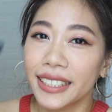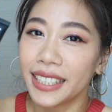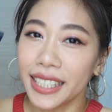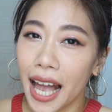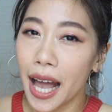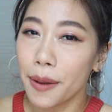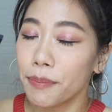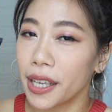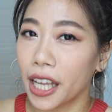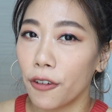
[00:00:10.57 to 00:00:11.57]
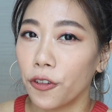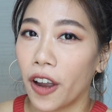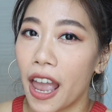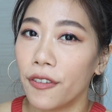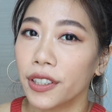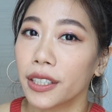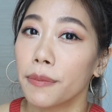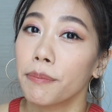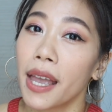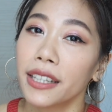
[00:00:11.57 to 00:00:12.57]
这张 Make Up For Ever 的
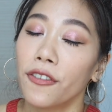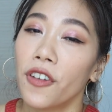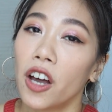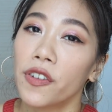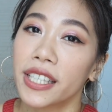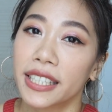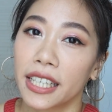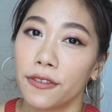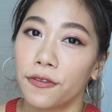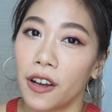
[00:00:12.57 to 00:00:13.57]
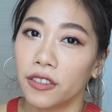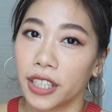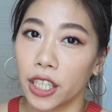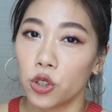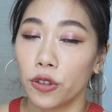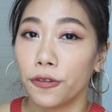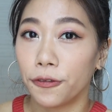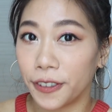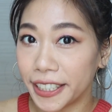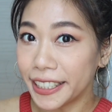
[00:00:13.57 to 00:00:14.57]
Matte Velvet Skin Foundation
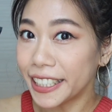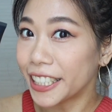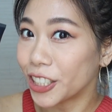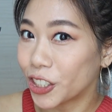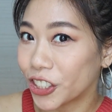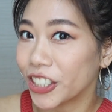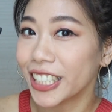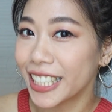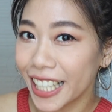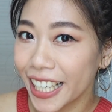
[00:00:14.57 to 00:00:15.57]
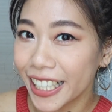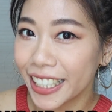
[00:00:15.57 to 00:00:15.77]
粉底实测。